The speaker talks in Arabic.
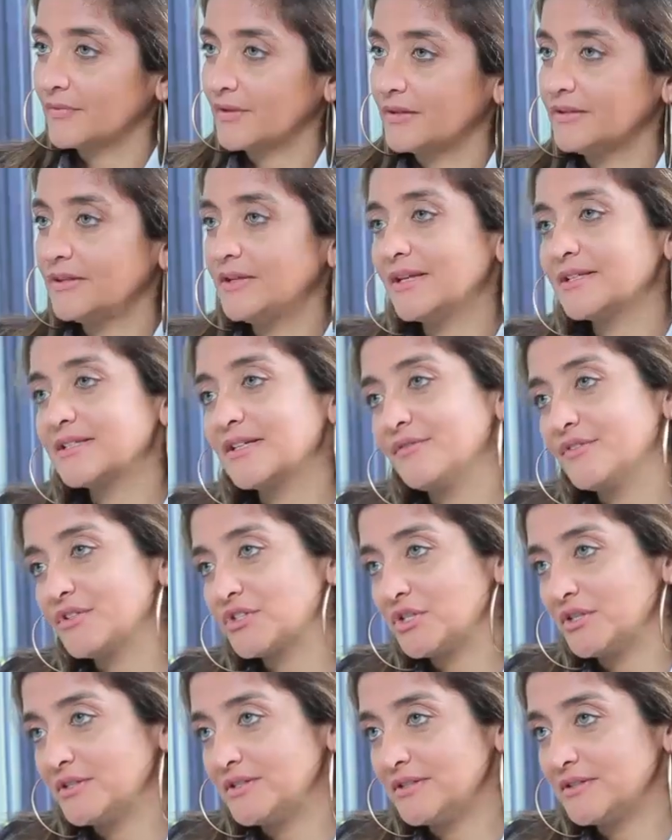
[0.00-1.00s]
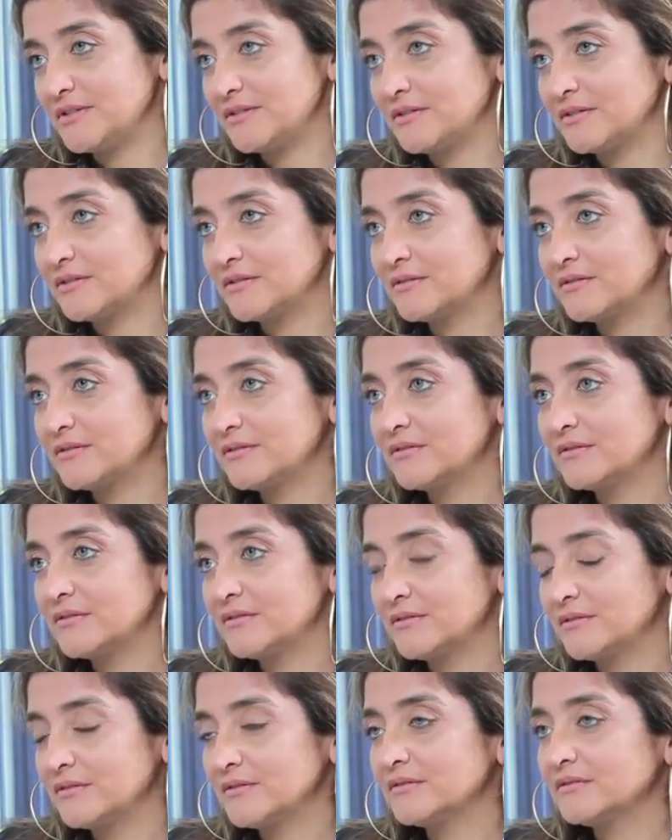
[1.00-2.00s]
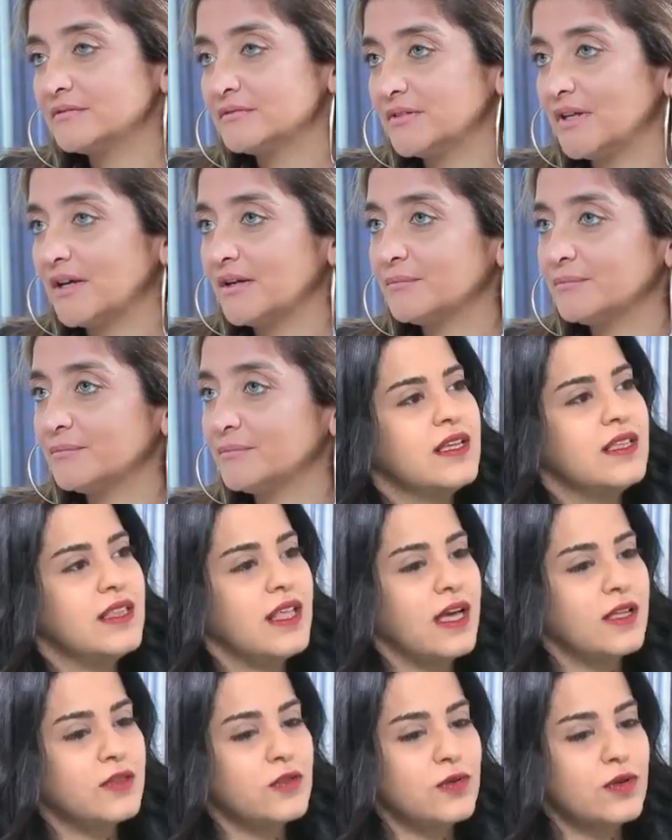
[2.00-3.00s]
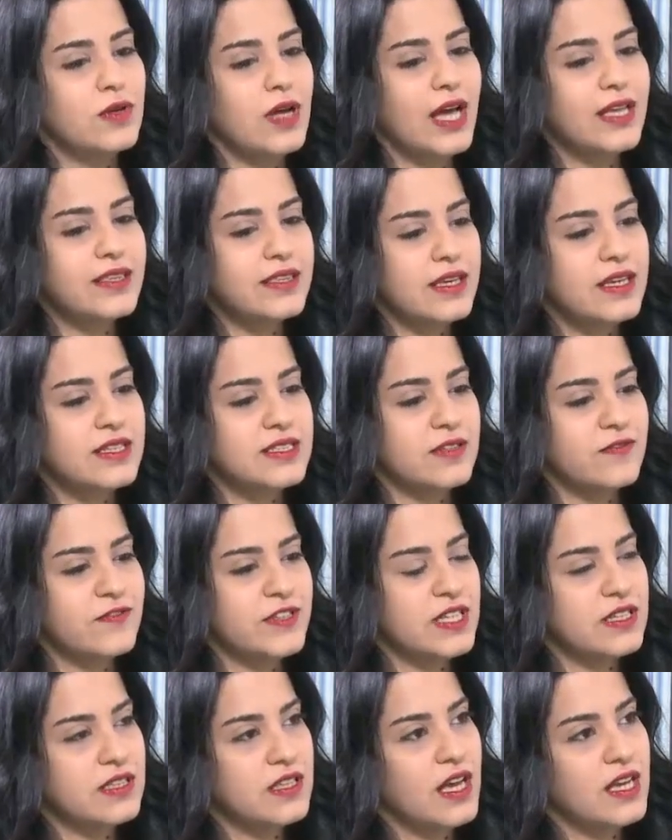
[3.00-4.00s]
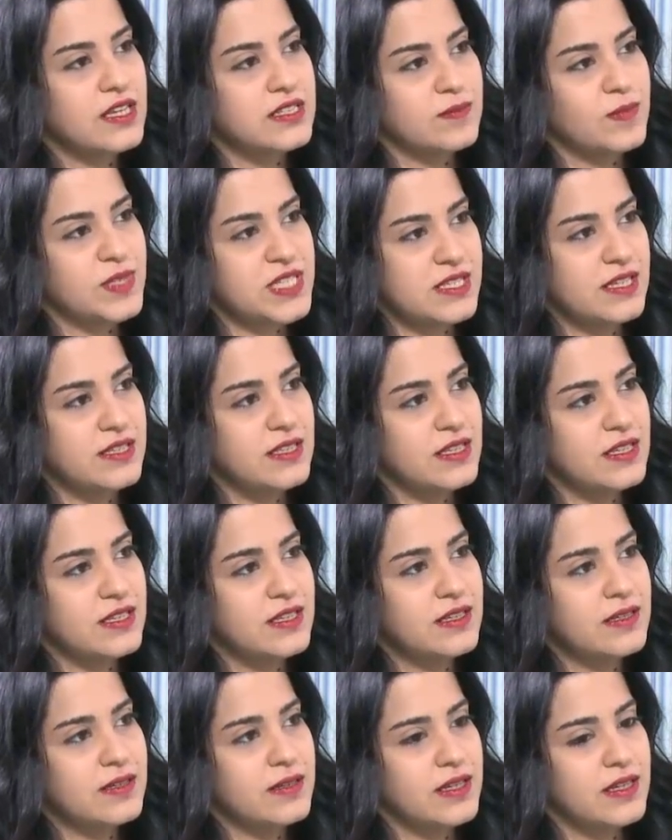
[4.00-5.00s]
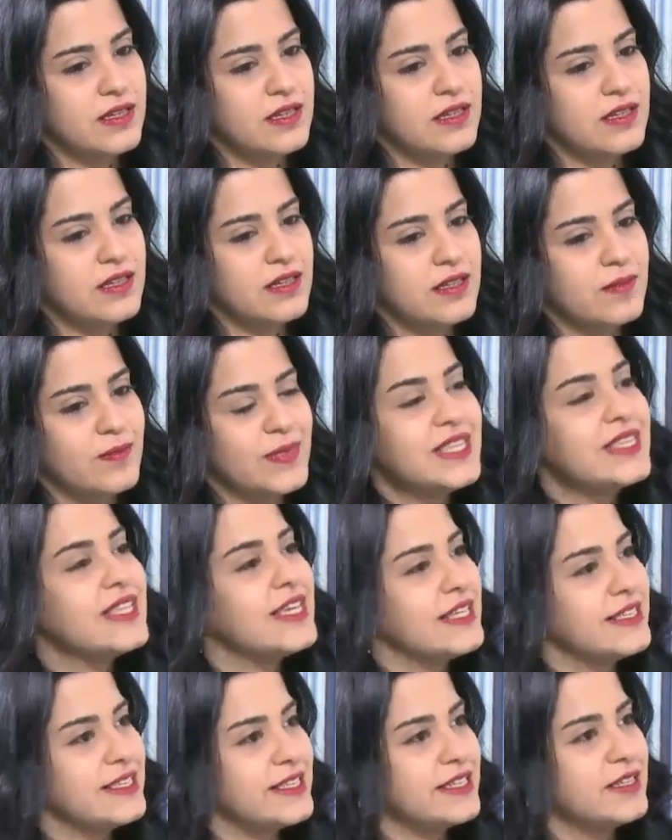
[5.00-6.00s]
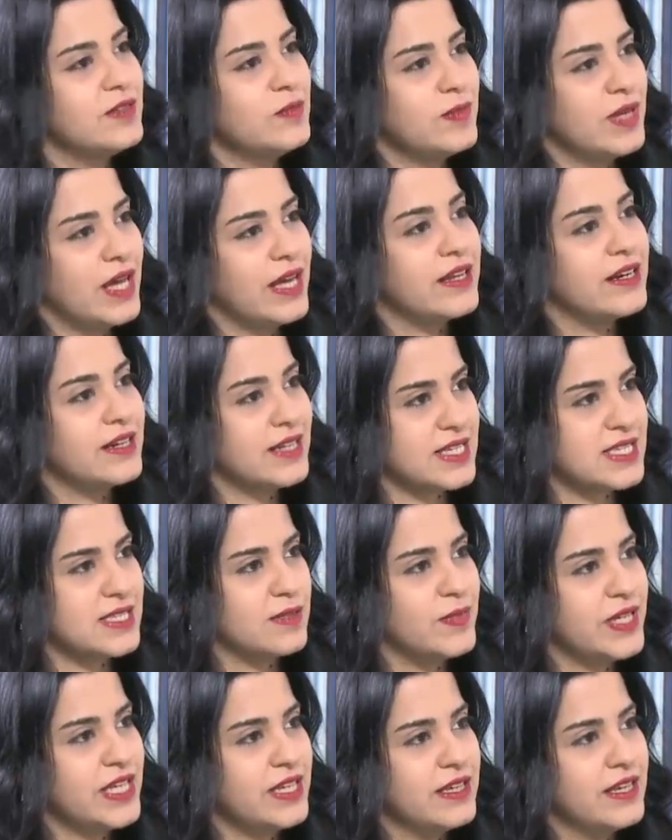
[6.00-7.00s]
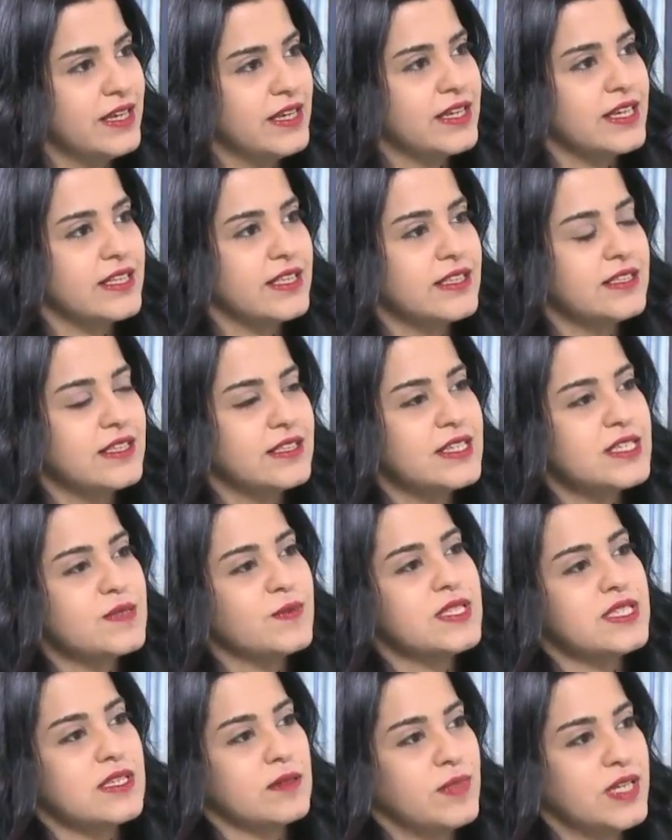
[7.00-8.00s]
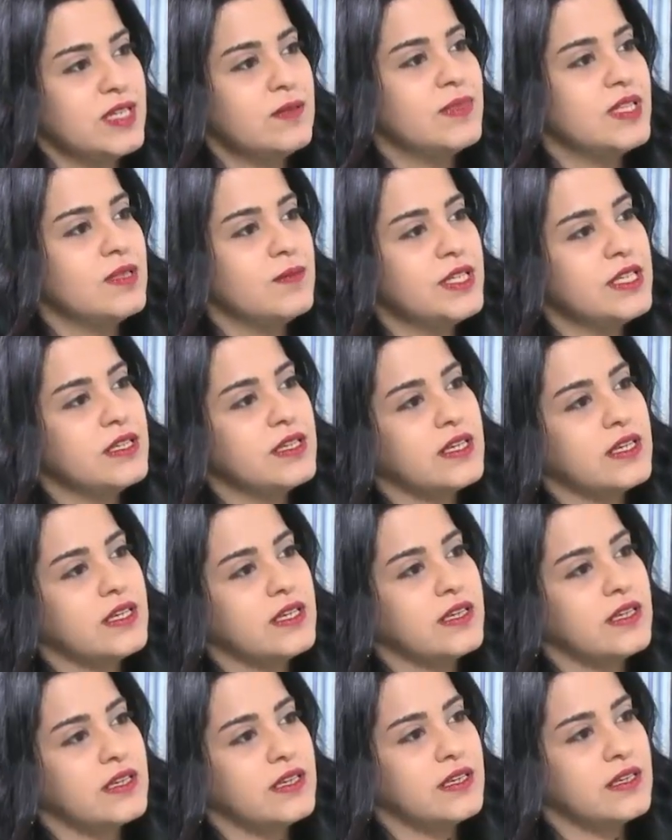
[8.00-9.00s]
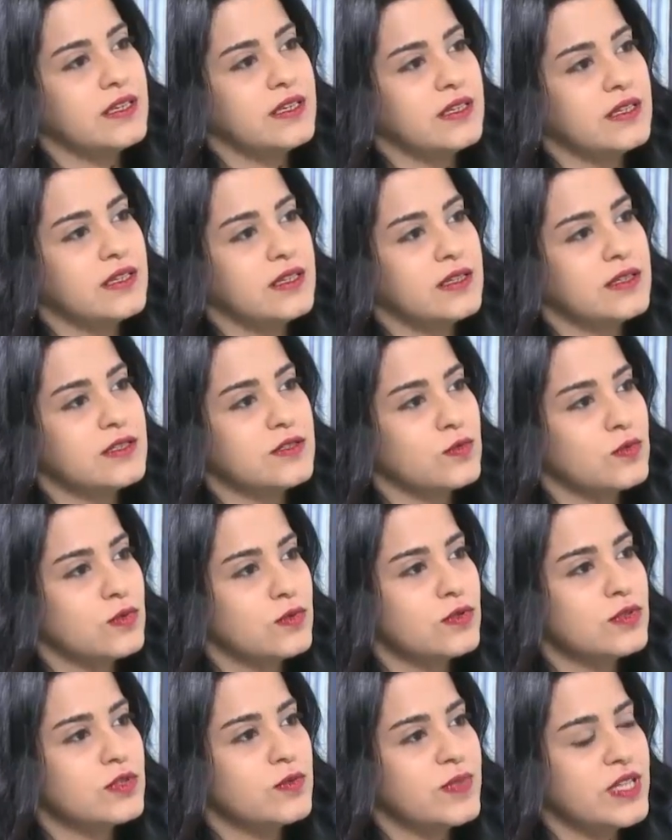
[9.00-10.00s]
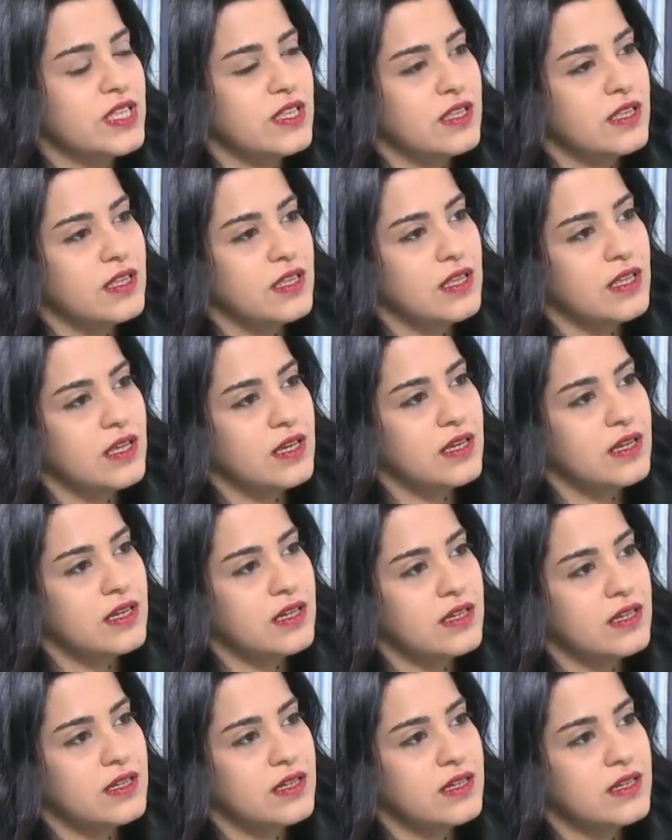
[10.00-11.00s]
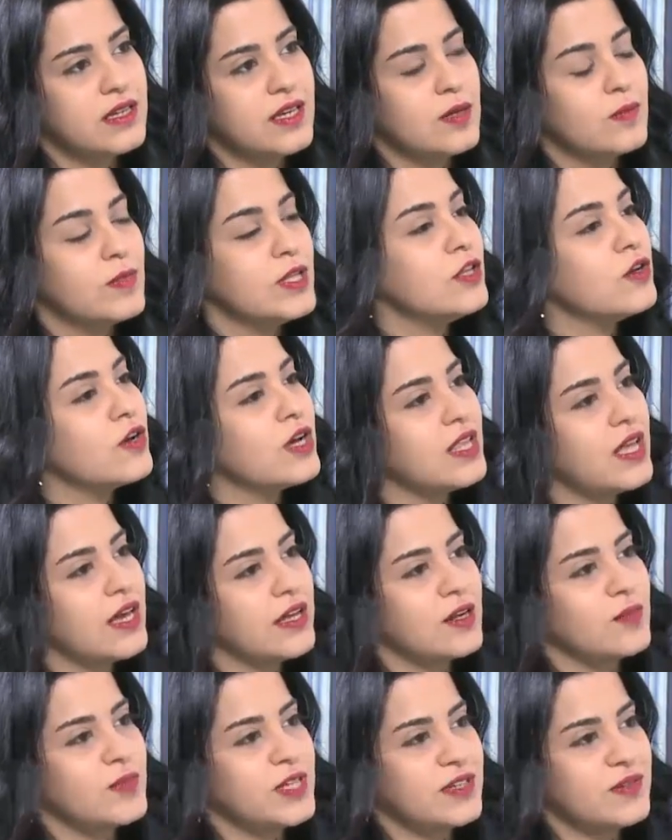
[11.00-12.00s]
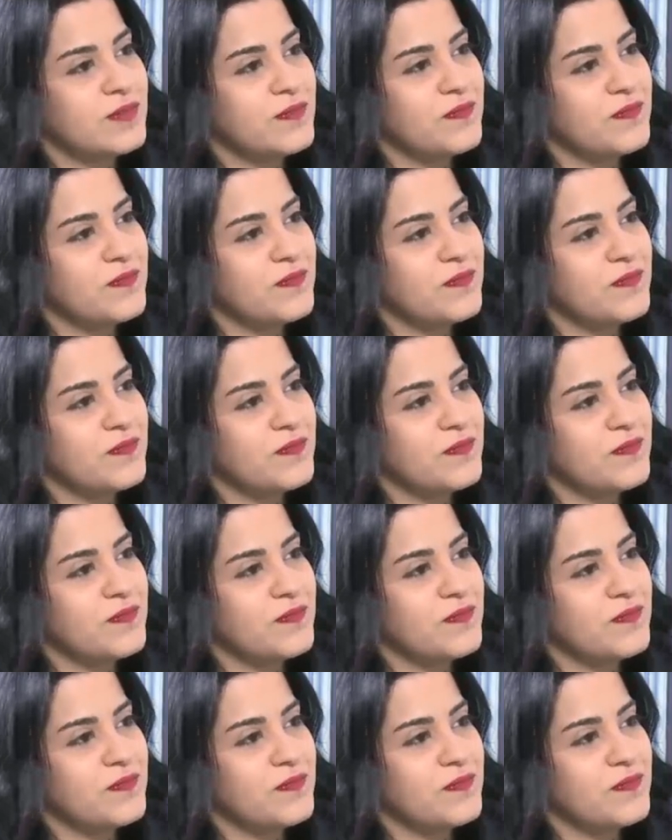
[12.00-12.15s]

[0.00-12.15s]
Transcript: منها للاسف الشديد صحيح نعم لانه حتى اذا فينا نلاحظ بسنه آه، بالتقديم الرسمي كان عندنا نسبه 70% سقوط باللغه العربيه